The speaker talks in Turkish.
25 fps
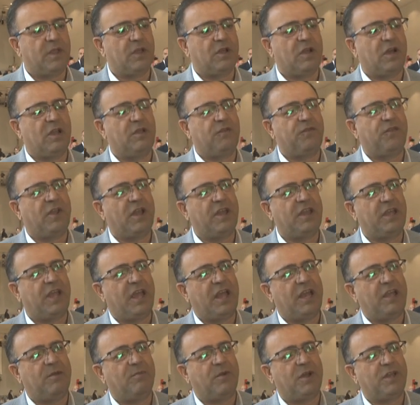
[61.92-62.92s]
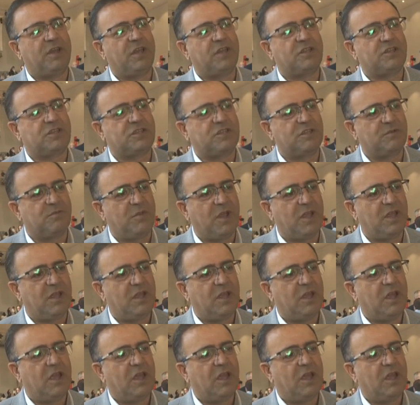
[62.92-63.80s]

kaliteli eleman yetiştirmek